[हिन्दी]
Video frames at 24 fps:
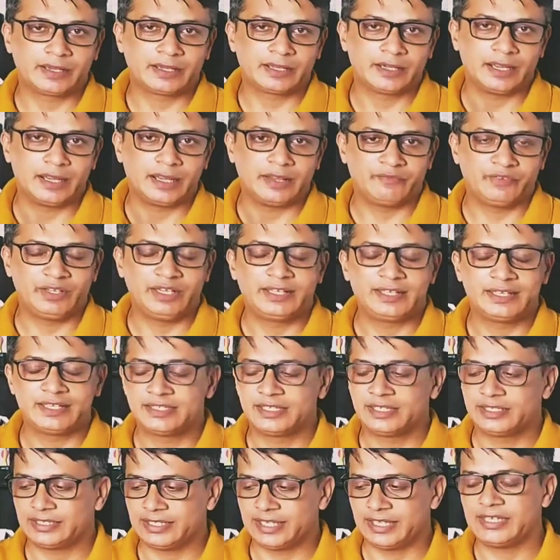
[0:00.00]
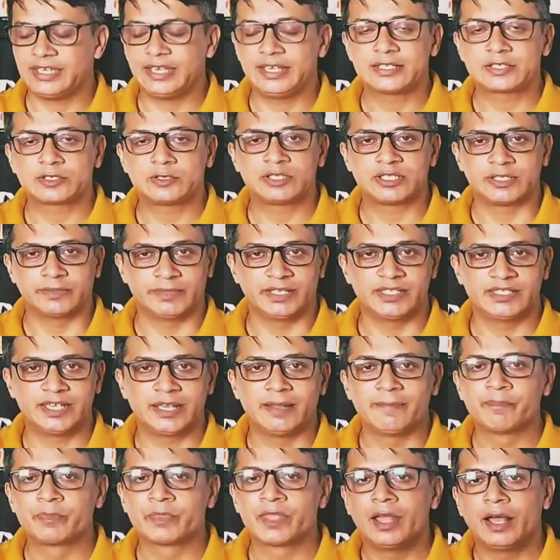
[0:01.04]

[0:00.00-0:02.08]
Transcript: आकर आप फील कीजिए देखिए इसको समझिए